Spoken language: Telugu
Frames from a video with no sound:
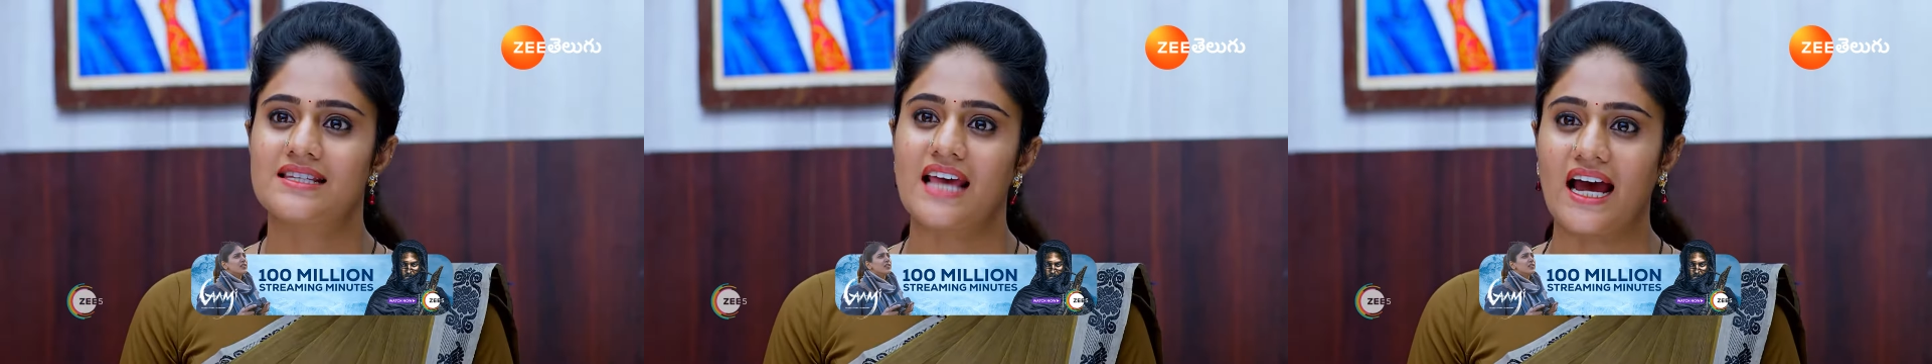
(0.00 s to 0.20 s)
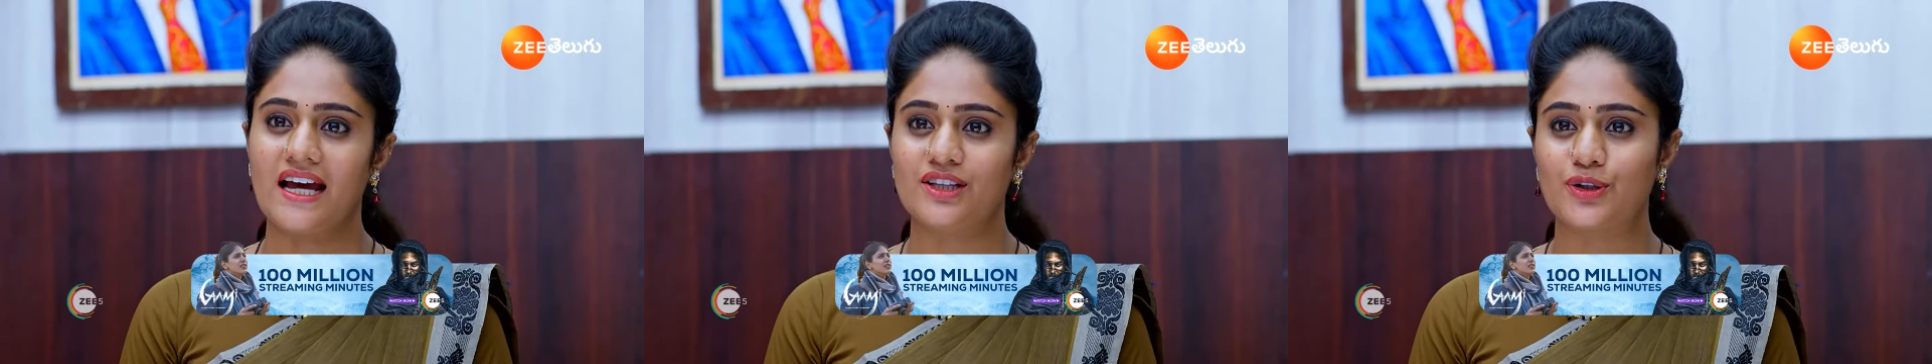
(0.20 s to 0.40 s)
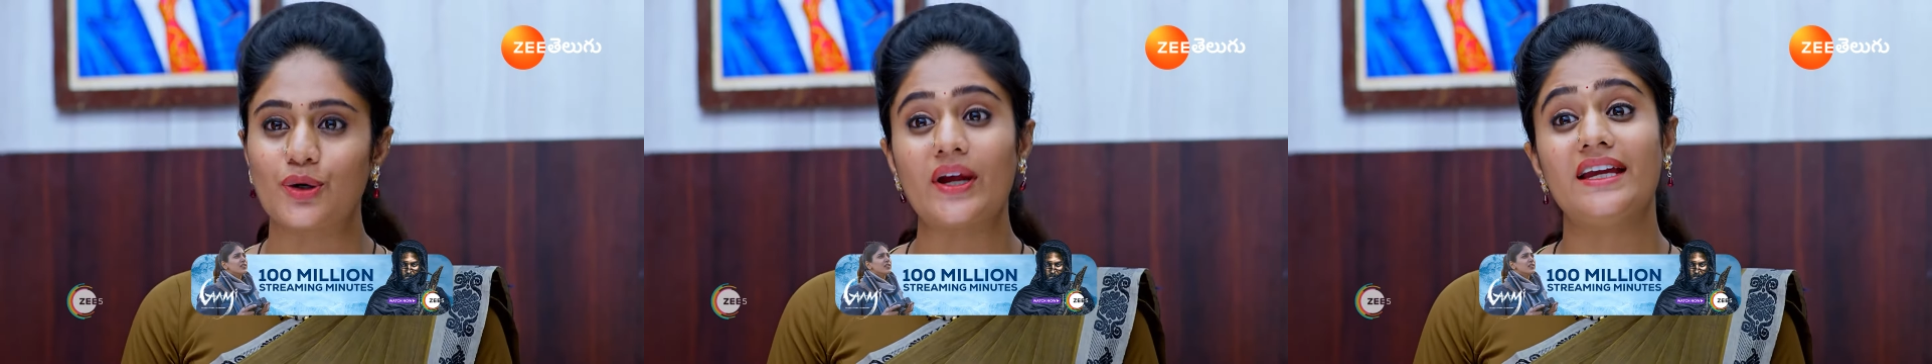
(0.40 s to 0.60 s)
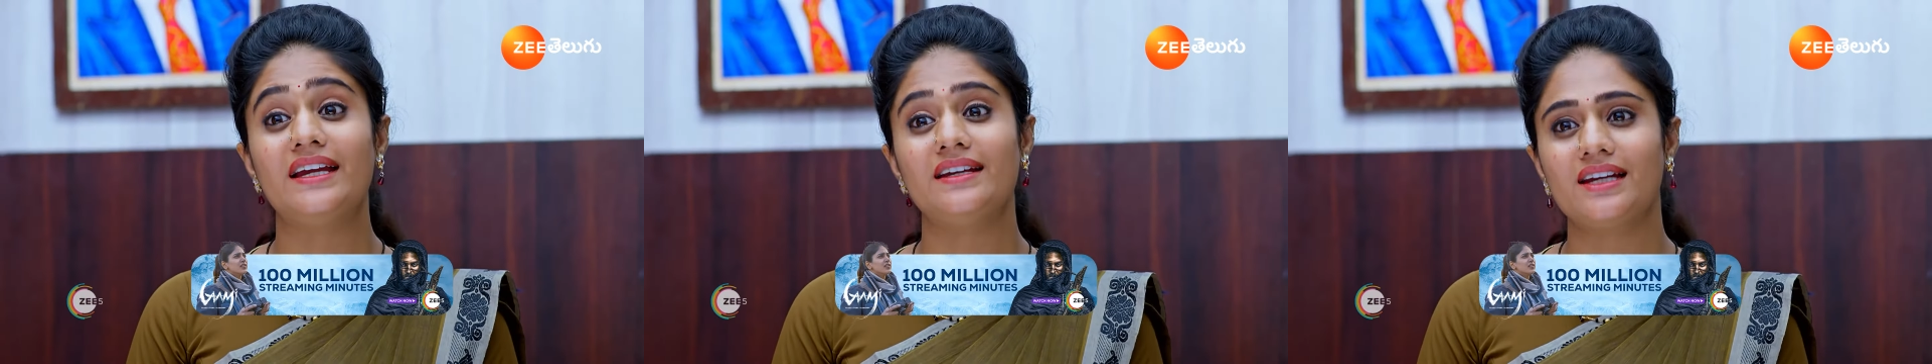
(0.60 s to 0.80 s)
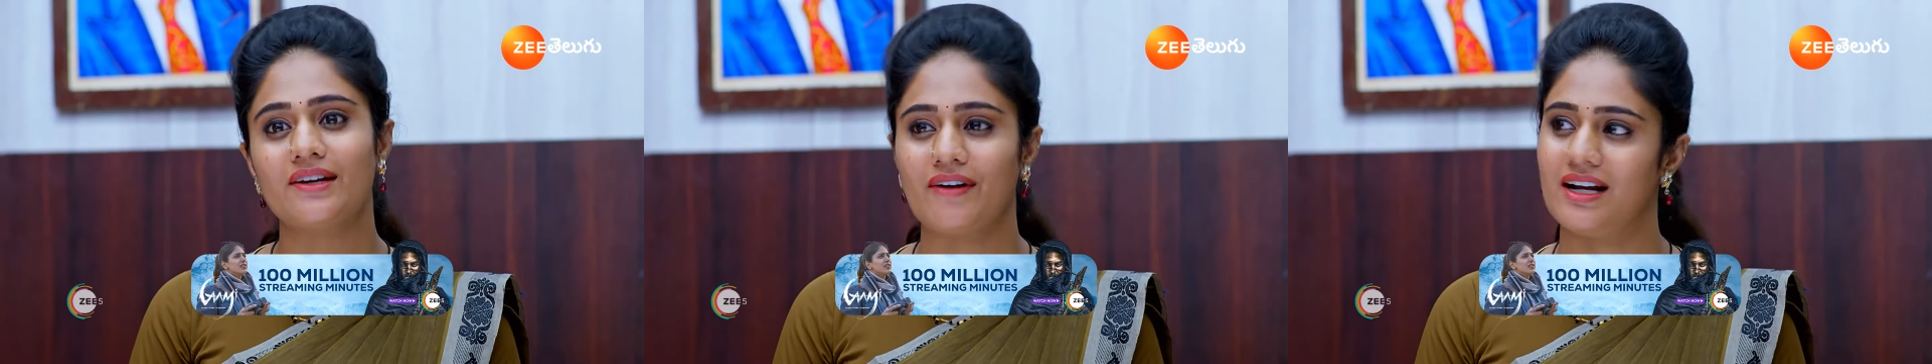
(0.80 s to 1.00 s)
సాయంత్రం
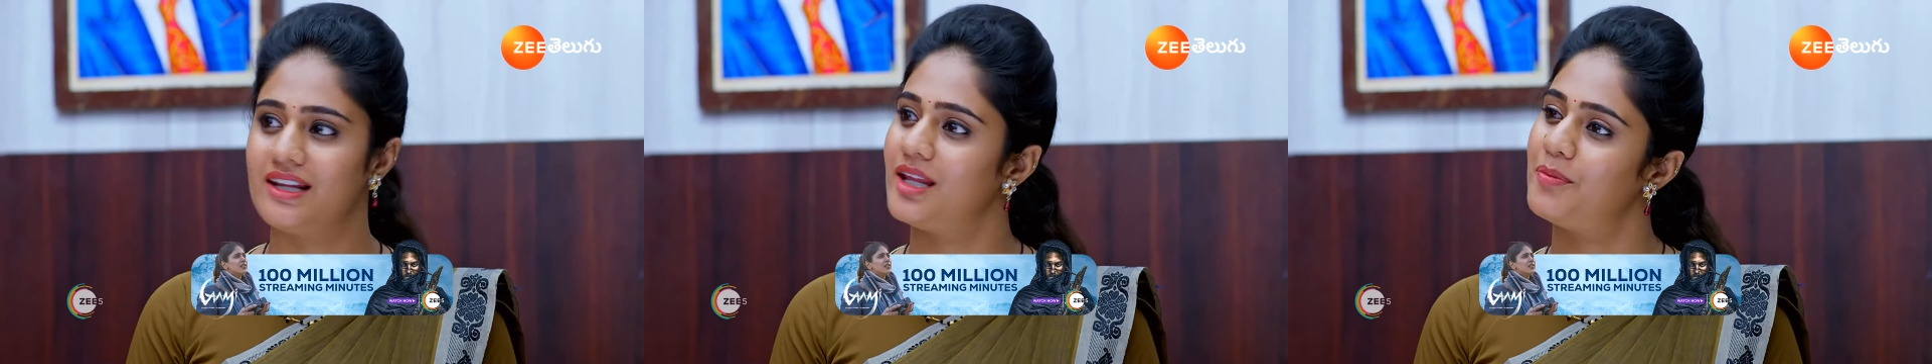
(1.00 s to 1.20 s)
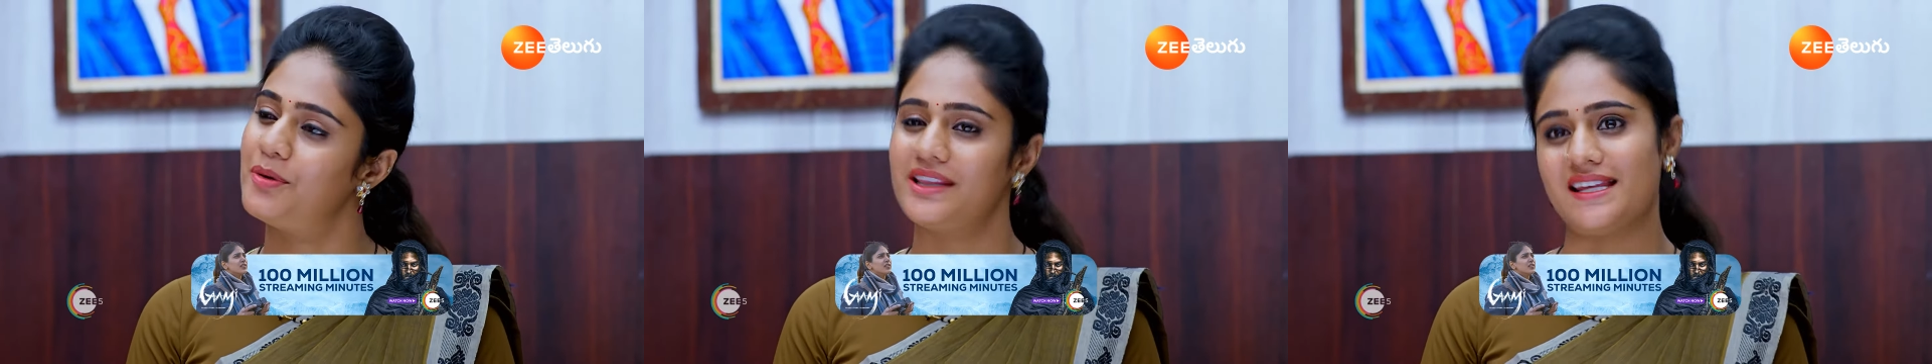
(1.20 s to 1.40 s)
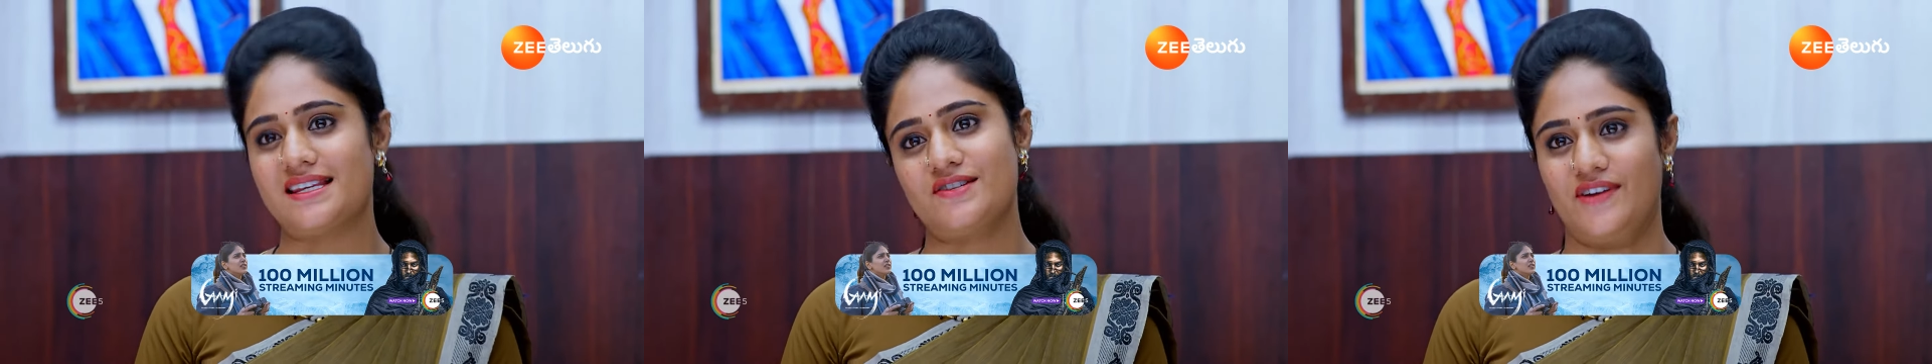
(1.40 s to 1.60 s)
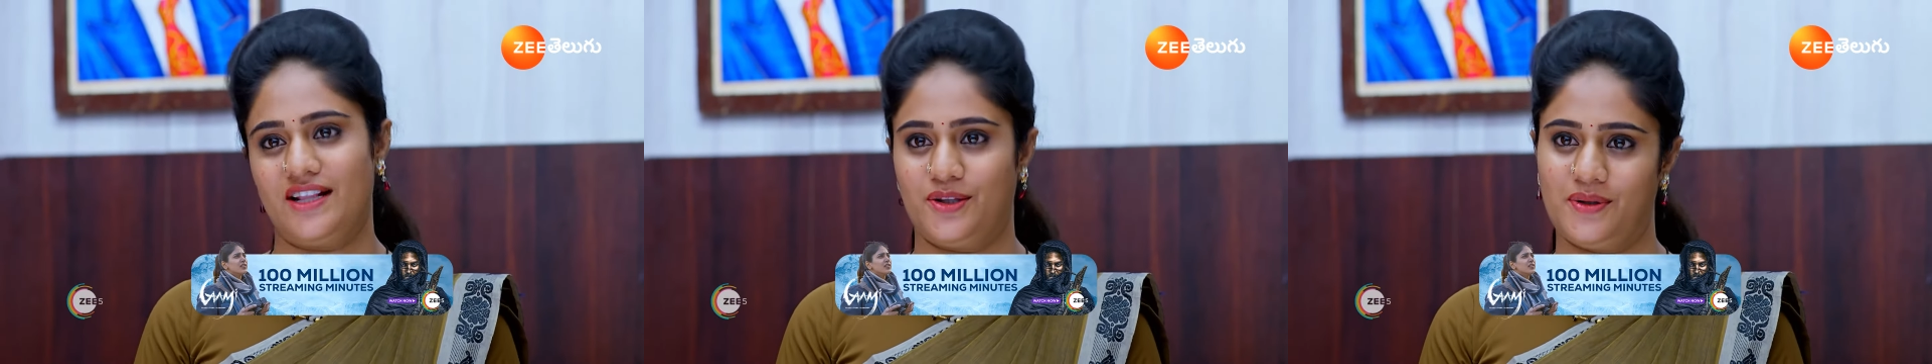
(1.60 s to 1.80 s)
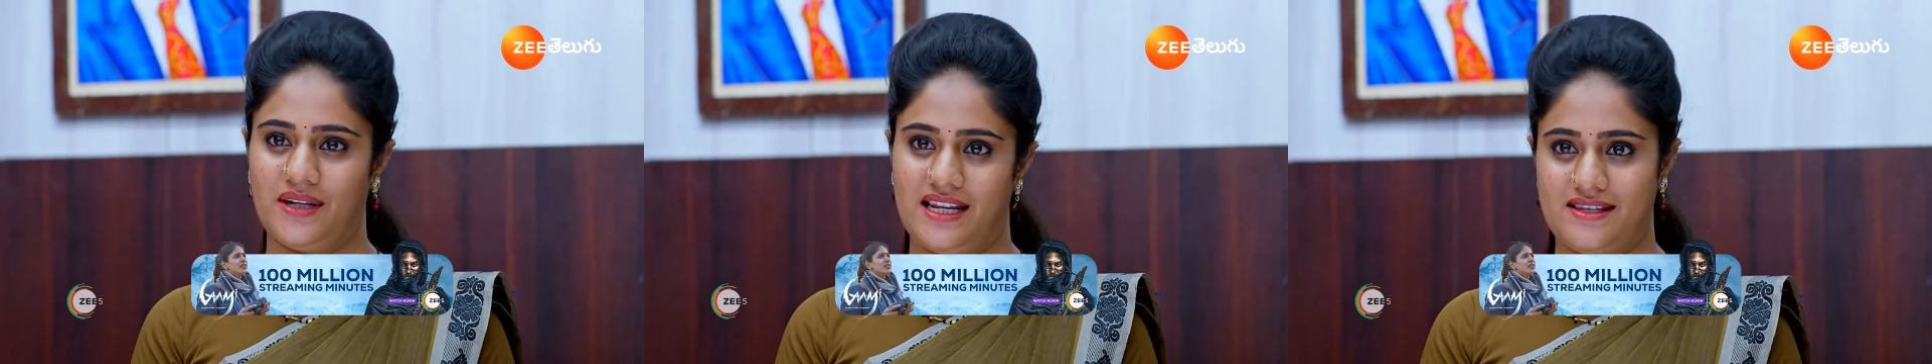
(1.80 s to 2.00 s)
ఇంటికి వెళ్ళేటప్పుడు
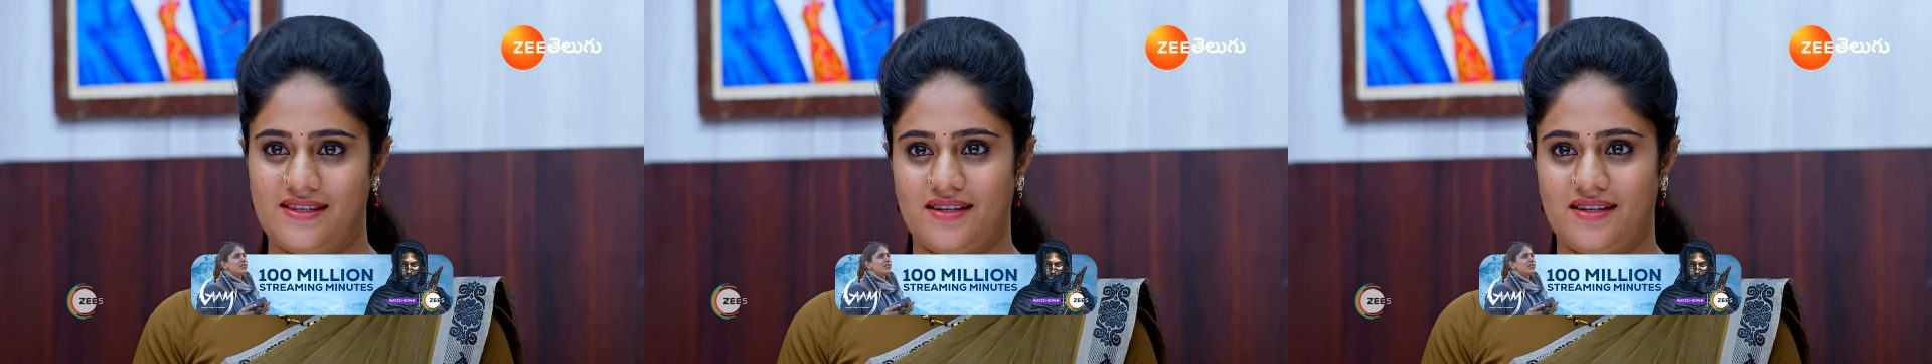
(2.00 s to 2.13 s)
తీసుకుని